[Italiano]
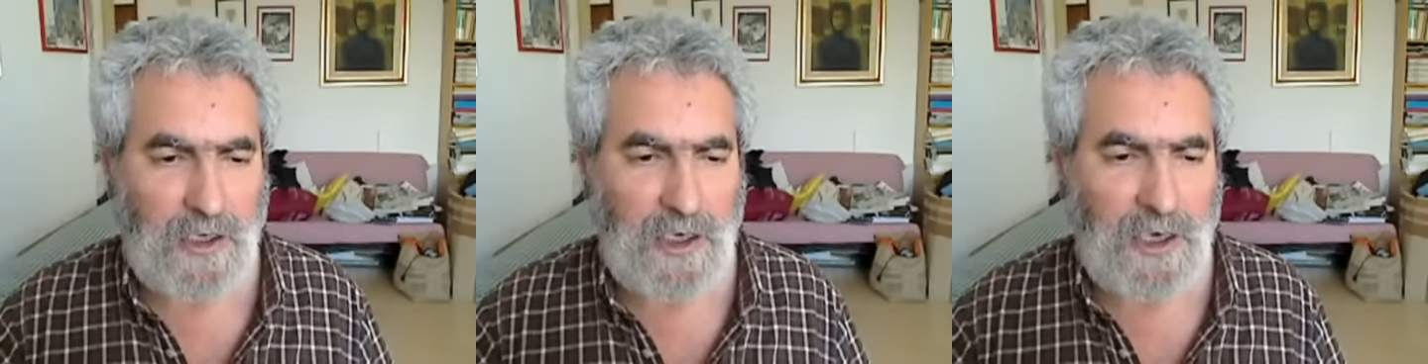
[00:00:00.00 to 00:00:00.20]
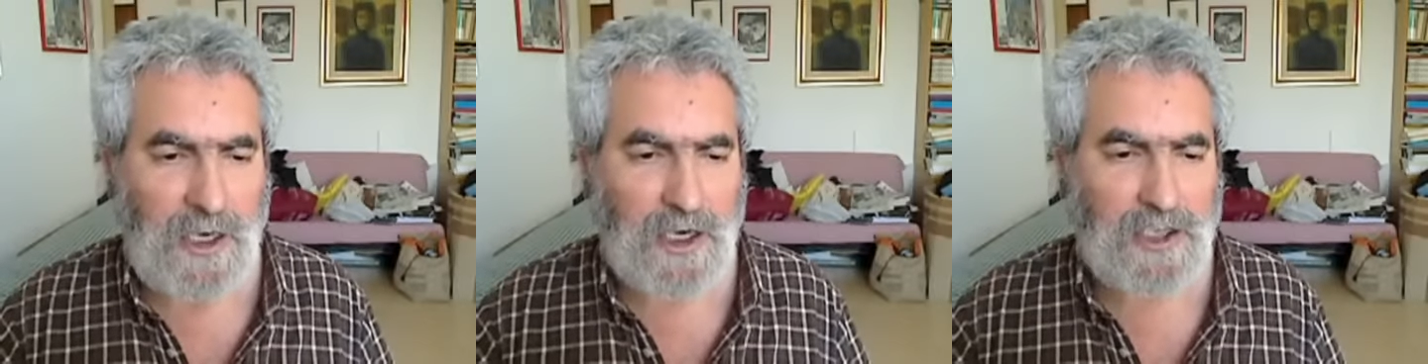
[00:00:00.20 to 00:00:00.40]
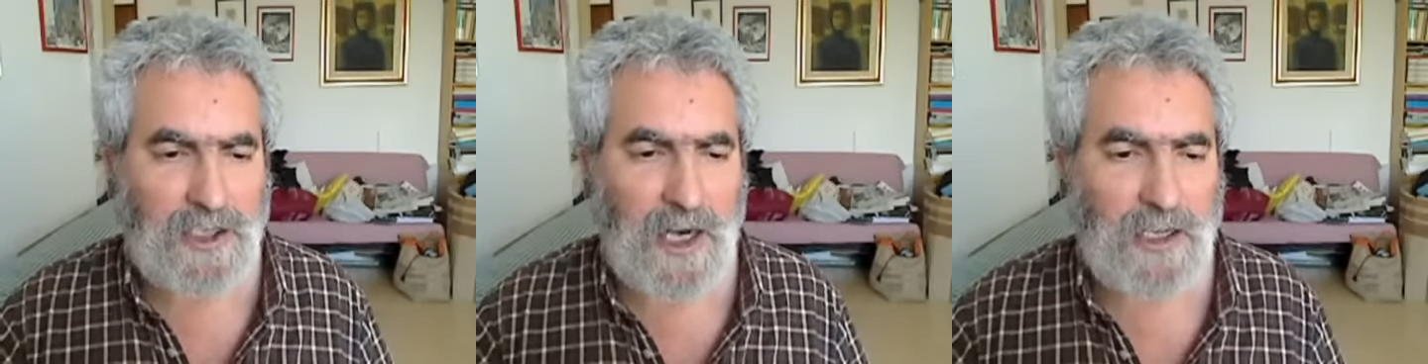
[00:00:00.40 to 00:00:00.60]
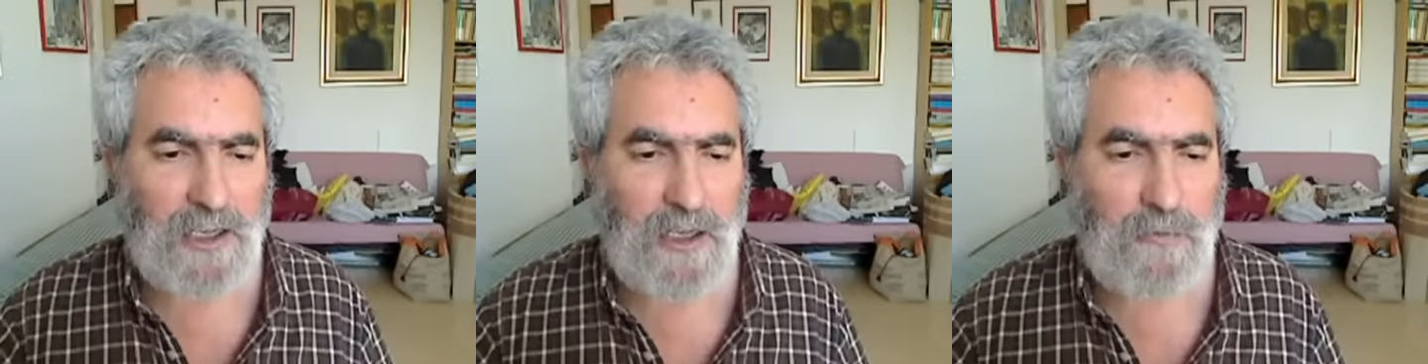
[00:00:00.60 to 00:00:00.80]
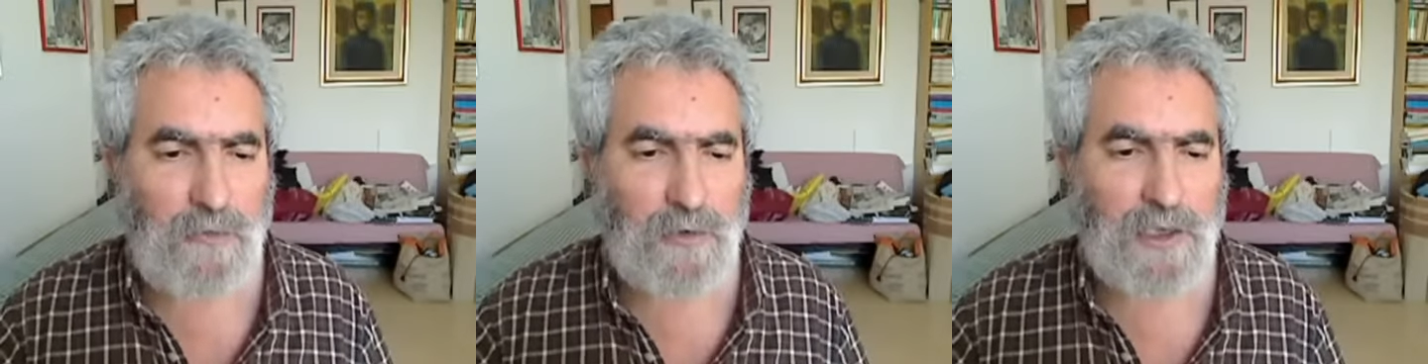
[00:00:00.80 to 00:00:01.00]

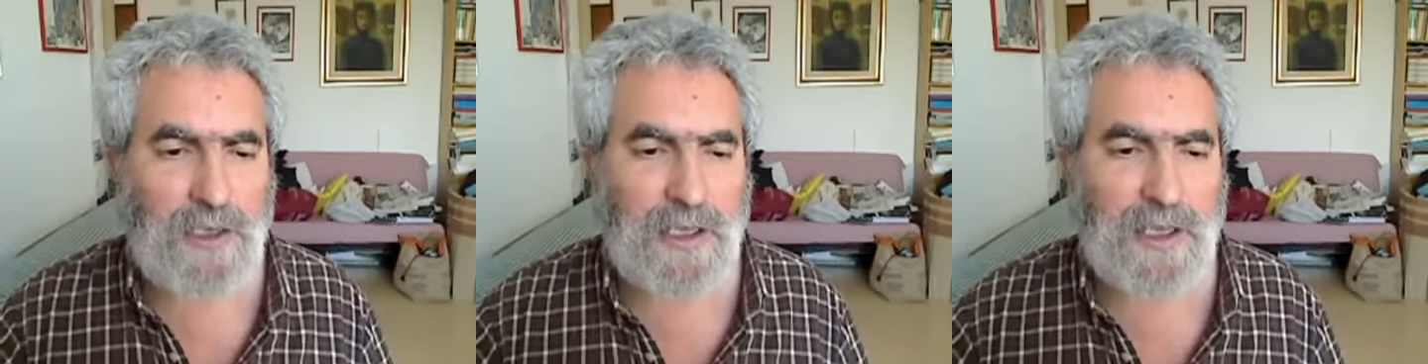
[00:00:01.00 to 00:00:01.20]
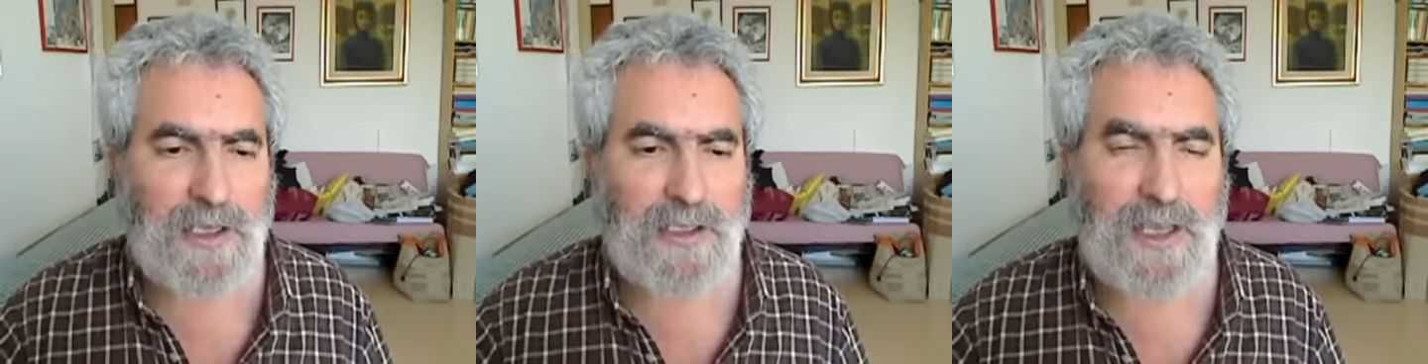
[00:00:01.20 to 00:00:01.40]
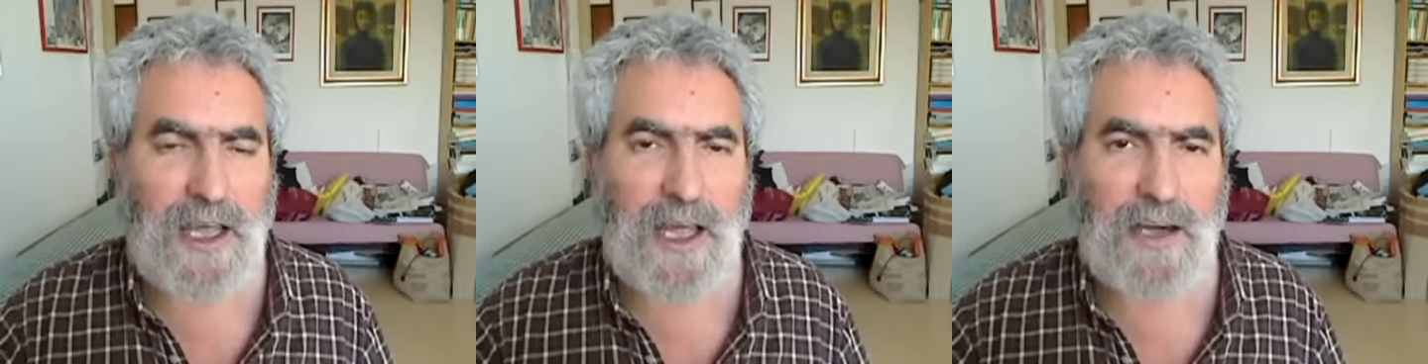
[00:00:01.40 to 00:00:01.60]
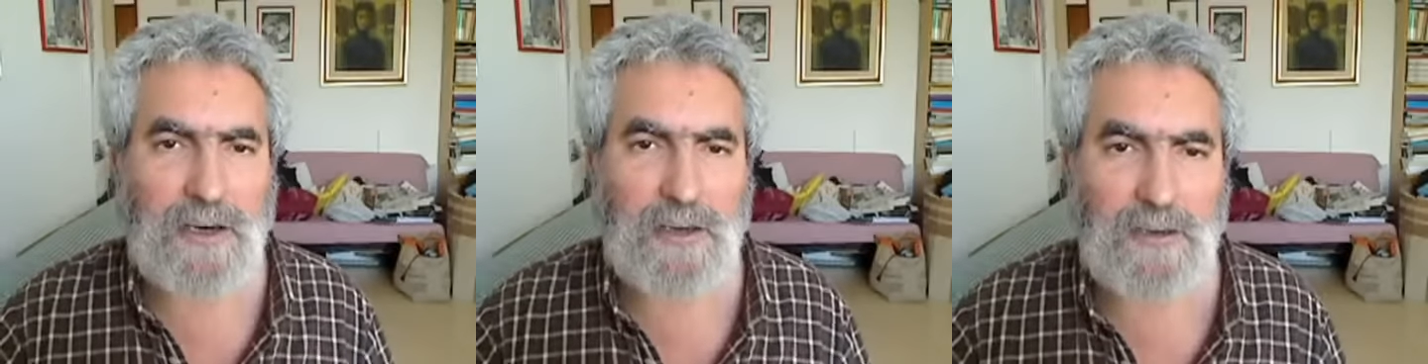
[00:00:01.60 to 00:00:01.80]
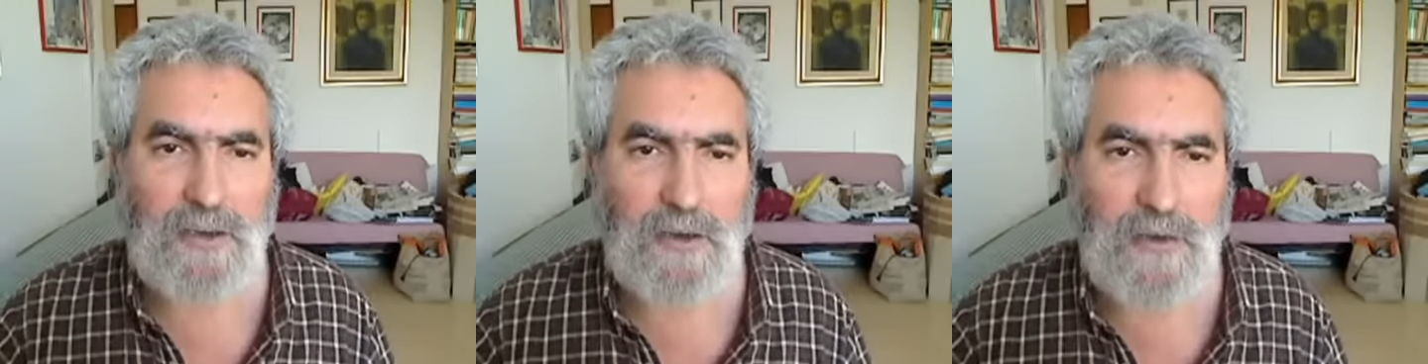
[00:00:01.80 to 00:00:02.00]
lasciate pur
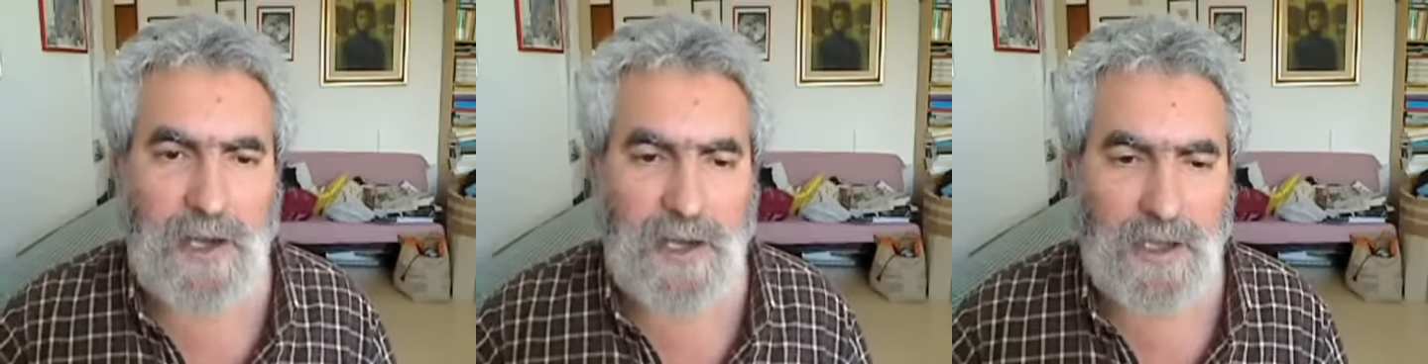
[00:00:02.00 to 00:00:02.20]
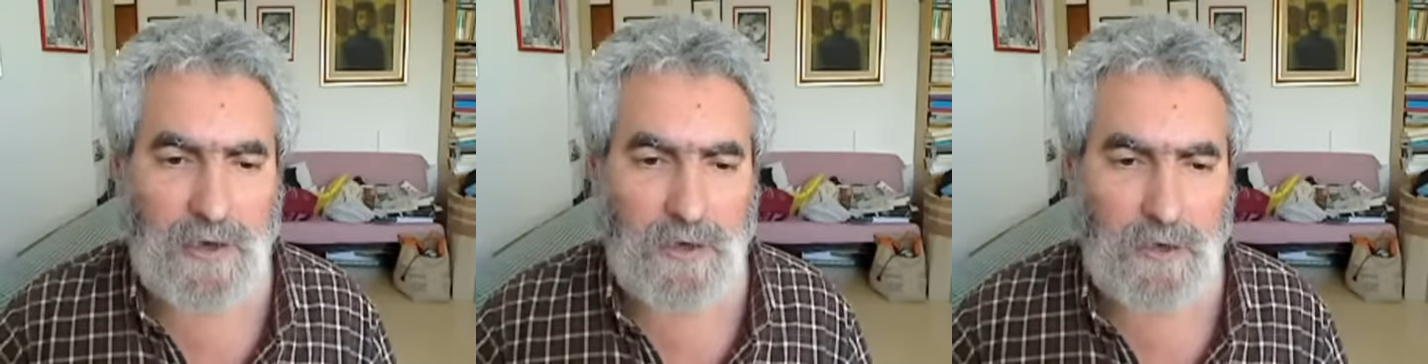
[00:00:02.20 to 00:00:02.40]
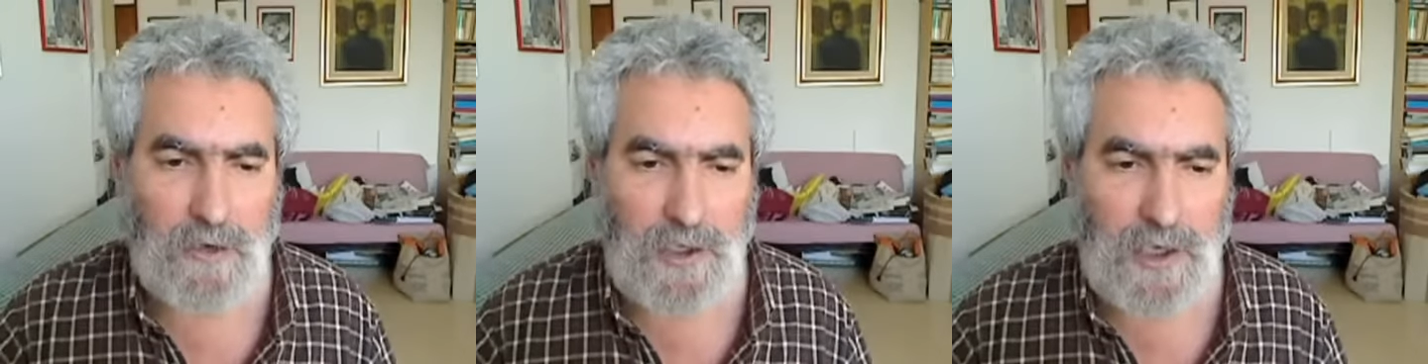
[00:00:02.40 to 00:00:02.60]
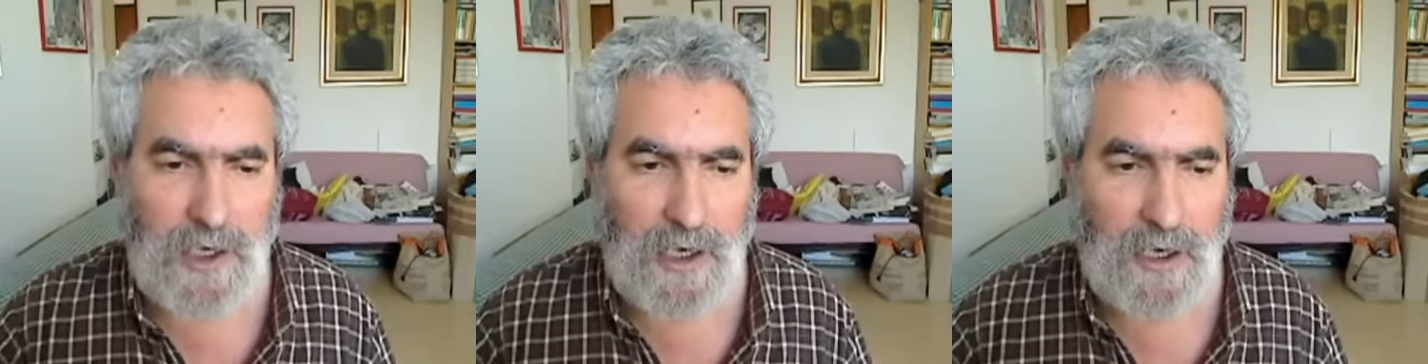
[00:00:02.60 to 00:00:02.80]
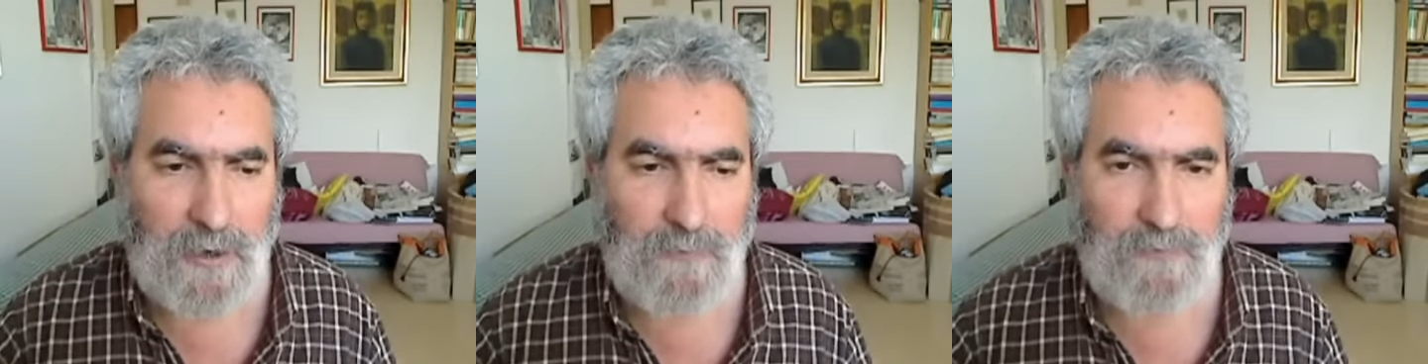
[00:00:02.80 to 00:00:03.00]
grattar dov'è la
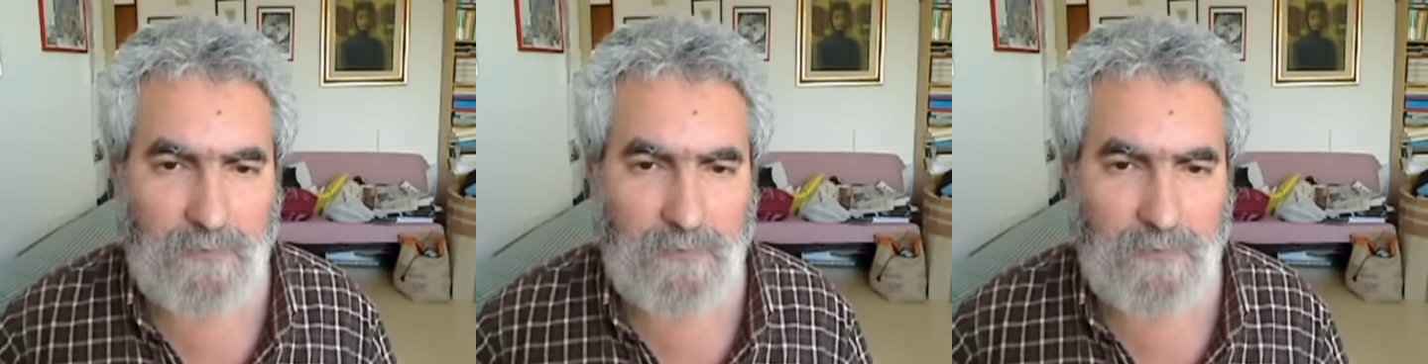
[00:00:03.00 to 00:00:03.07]
rogna.